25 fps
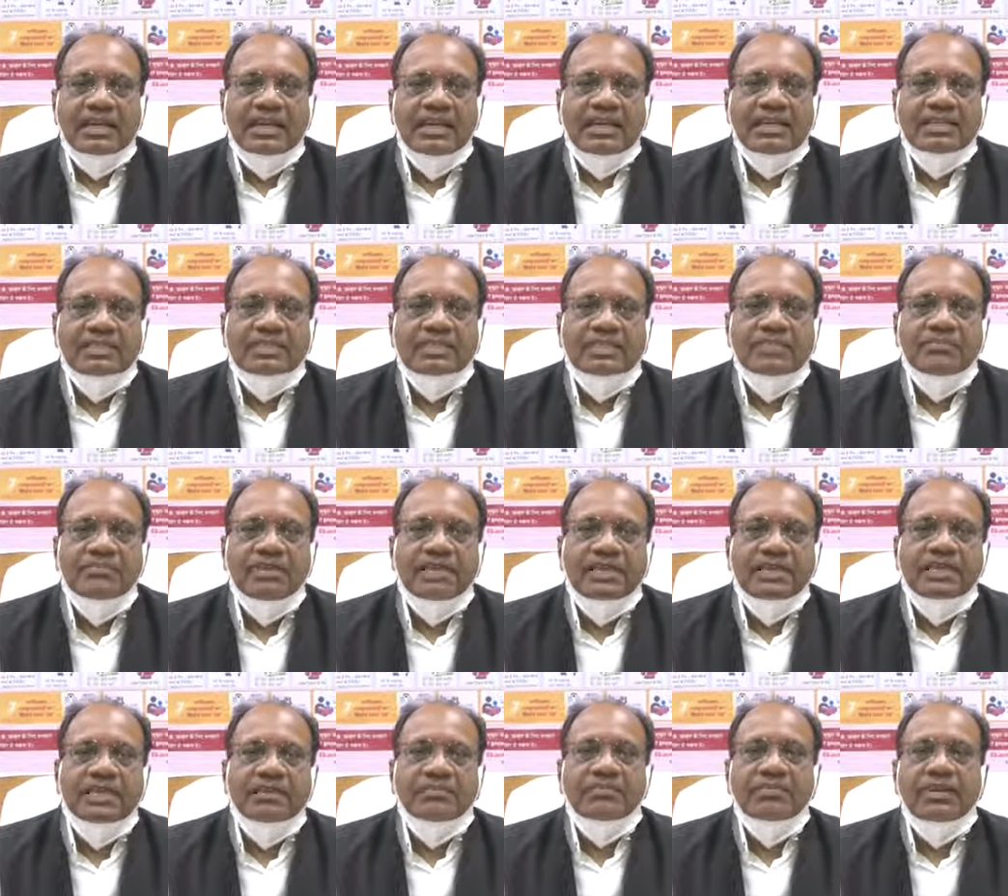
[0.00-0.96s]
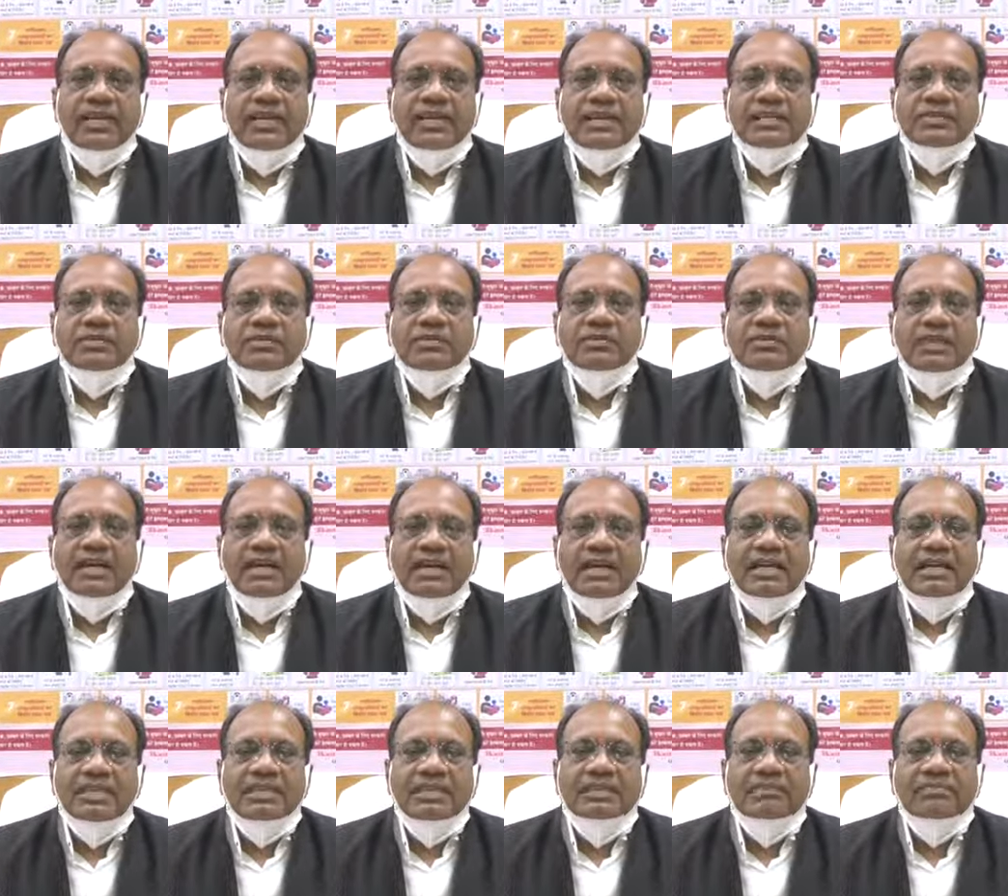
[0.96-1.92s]
का एक समेकित प्रयास होता
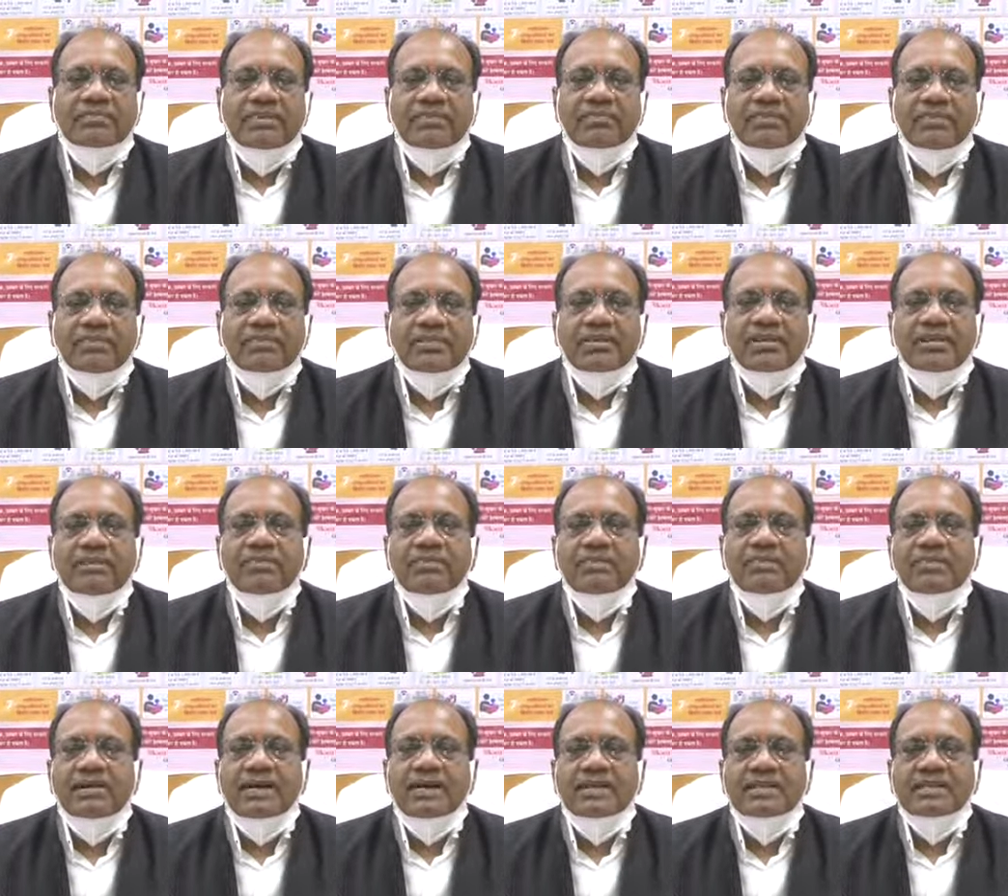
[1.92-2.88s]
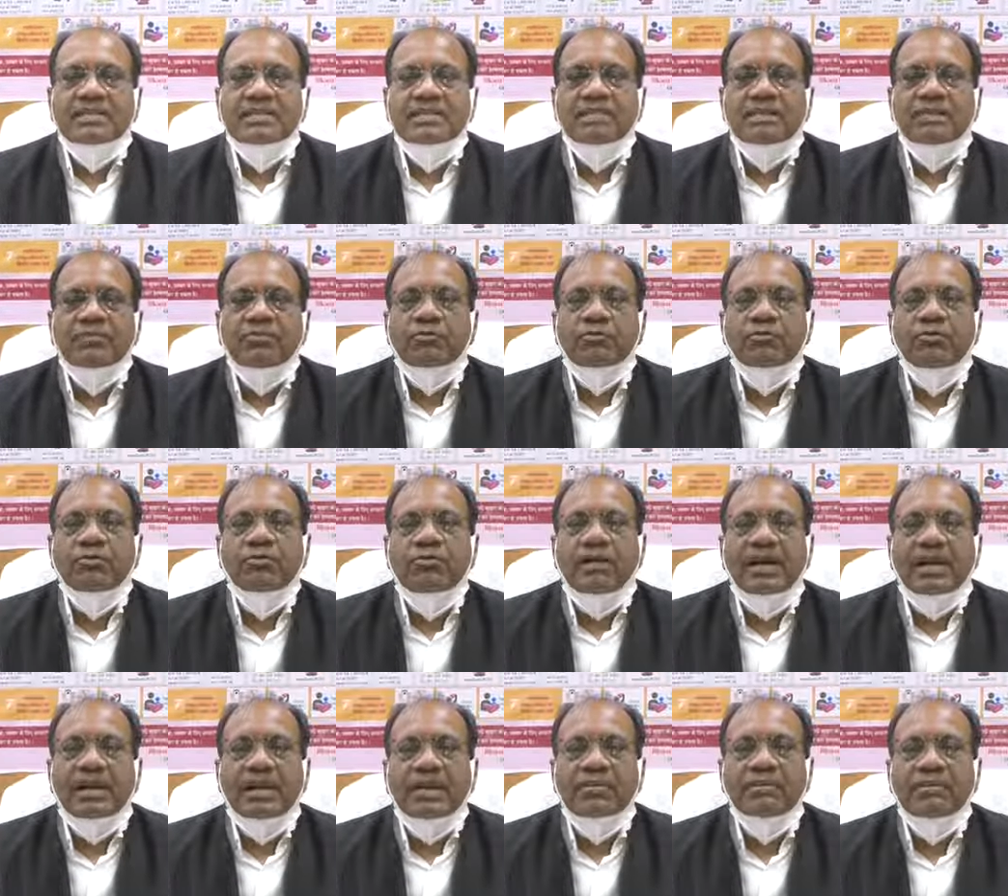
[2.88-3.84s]
है जिसमें विभिन्न विभाग जैसे कुल
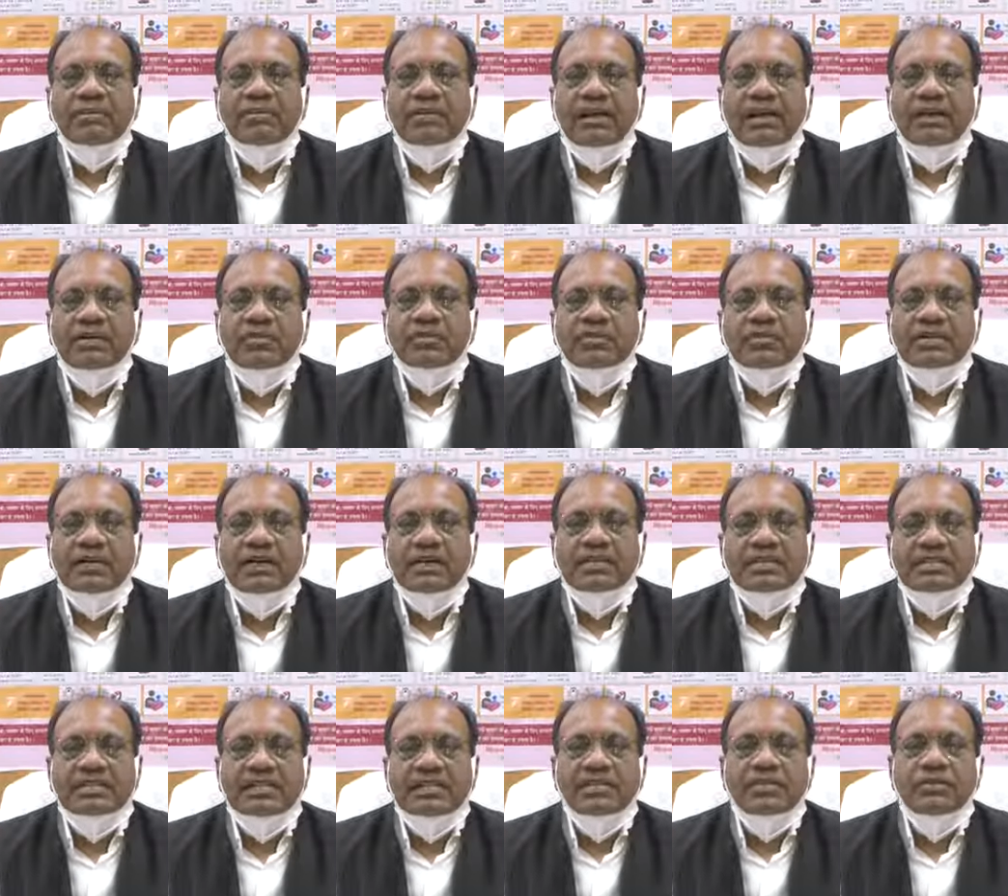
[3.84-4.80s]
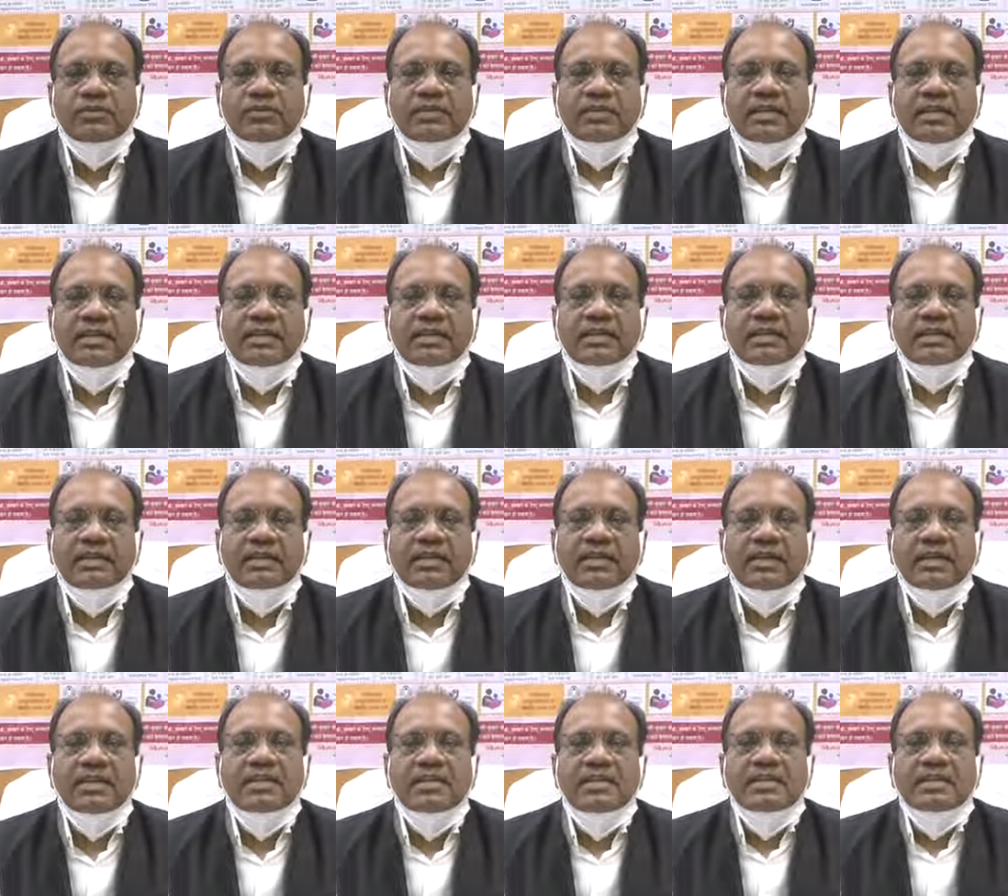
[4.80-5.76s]
12 विभागों का सहयोग लेकर
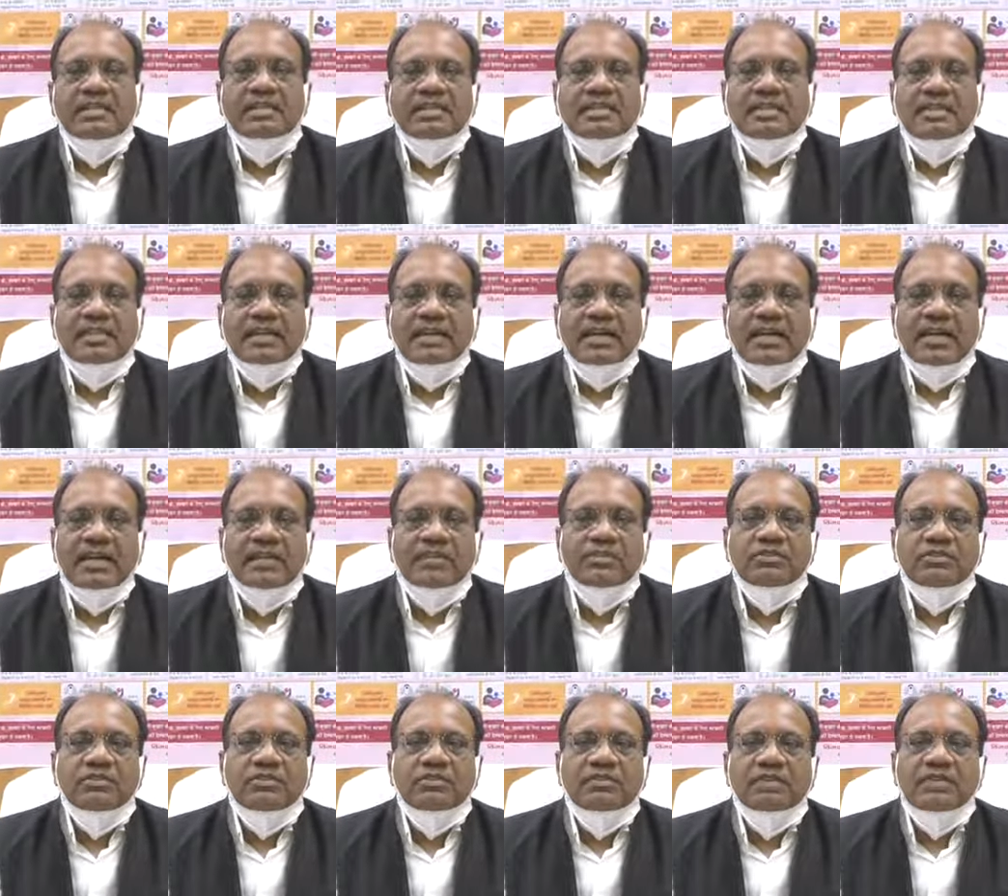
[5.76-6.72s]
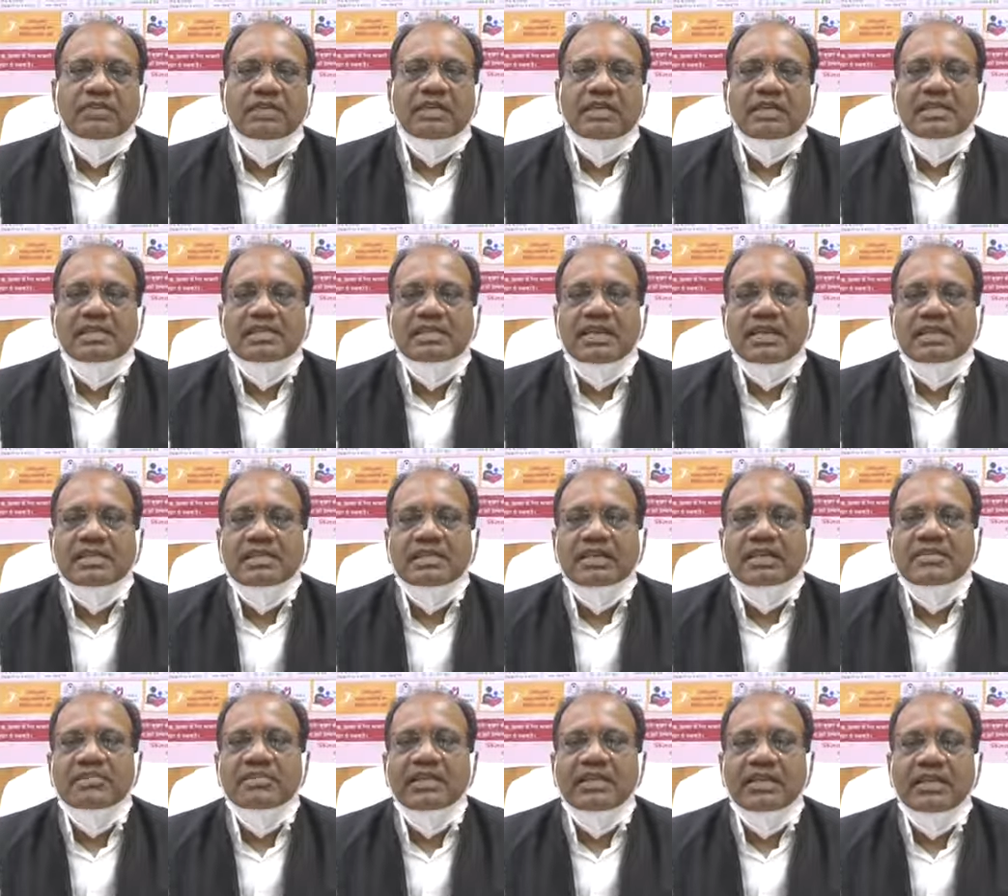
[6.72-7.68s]
के सरकार जो होती है चार
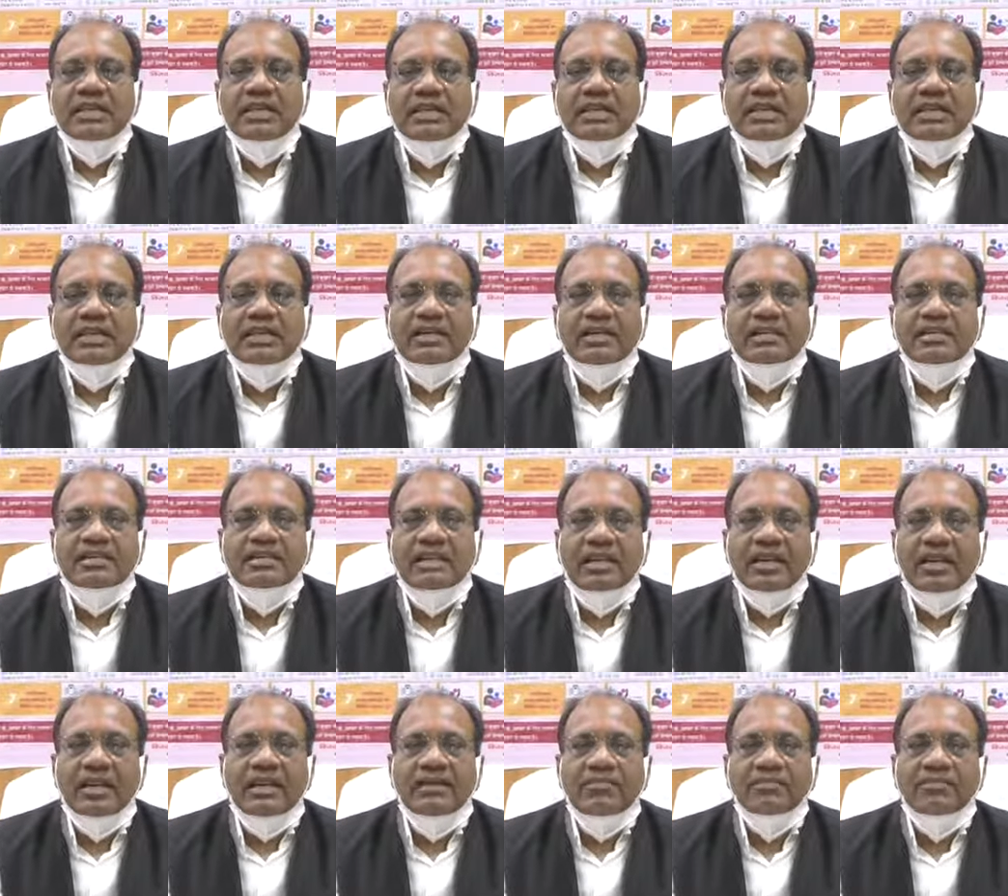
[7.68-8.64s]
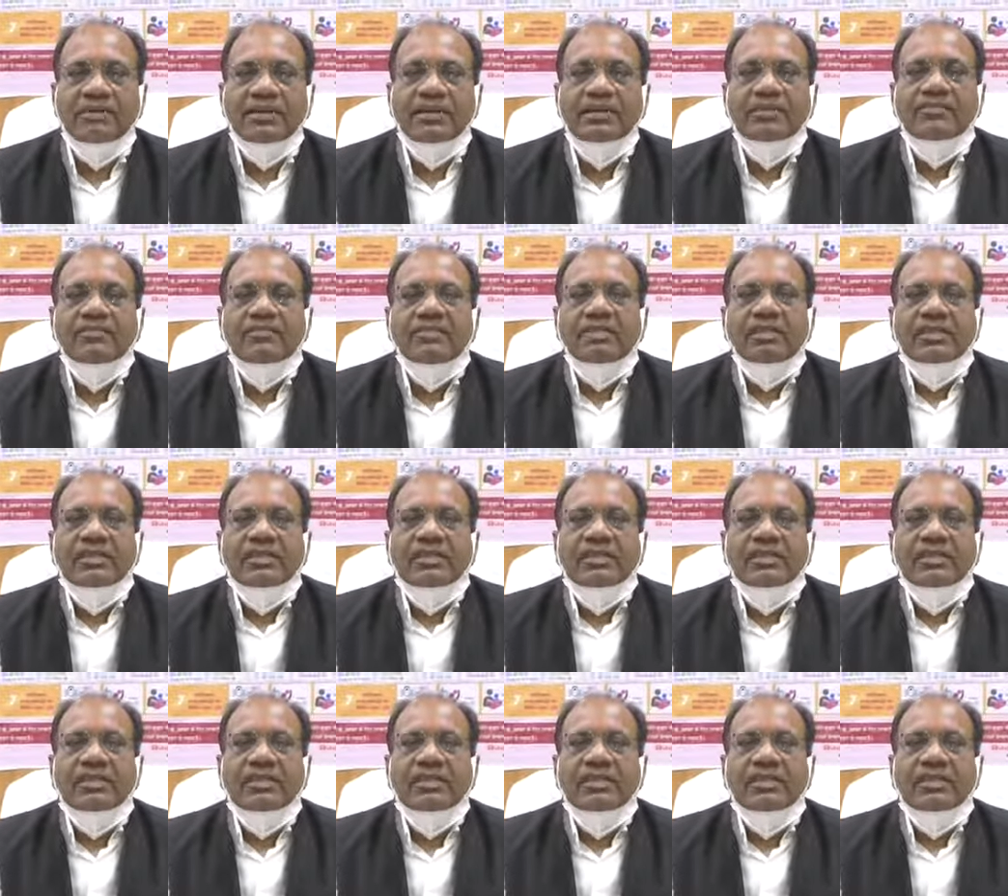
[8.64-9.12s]
चार महीने के अंतराल पर